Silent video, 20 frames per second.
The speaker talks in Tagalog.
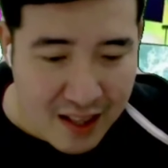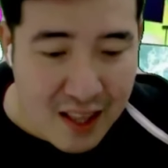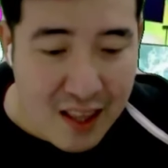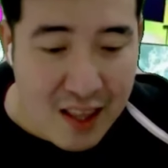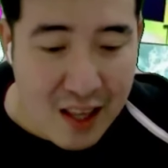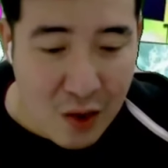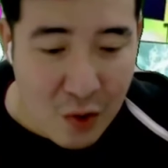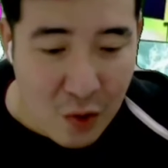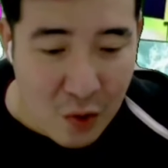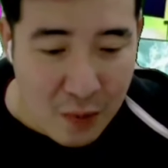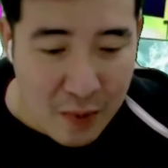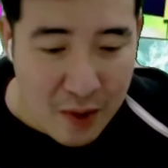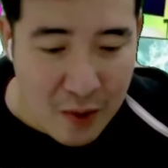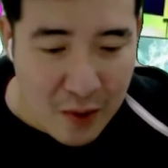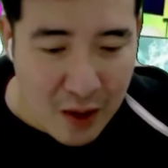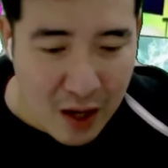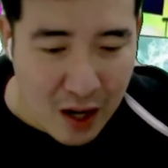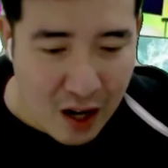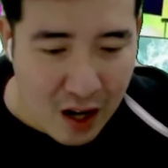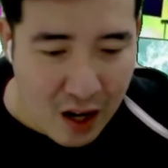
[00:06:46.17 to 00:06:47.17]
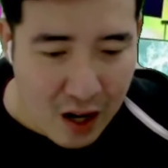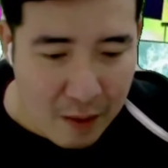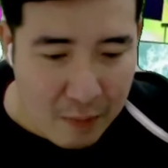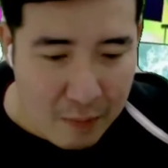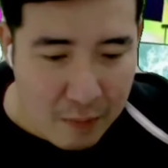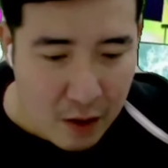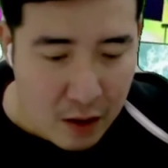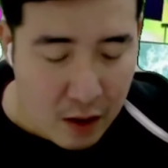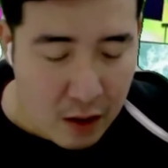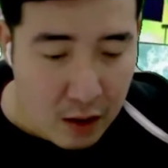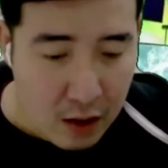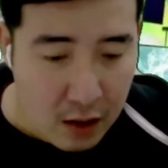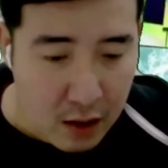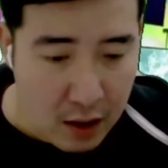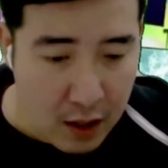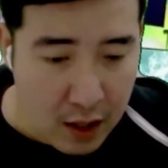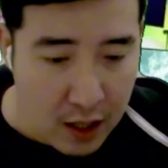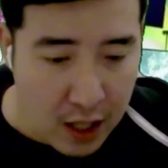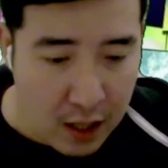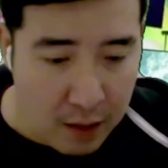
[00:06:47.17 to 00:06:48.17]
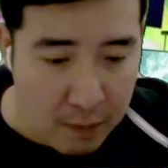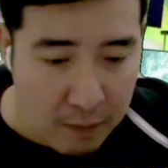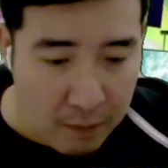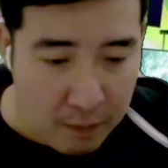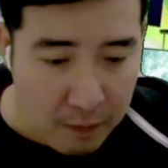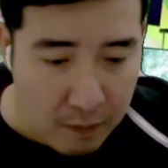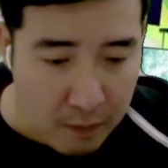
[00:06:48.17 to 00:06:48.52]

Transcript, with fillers: si Jerome yung nakakap. Jim.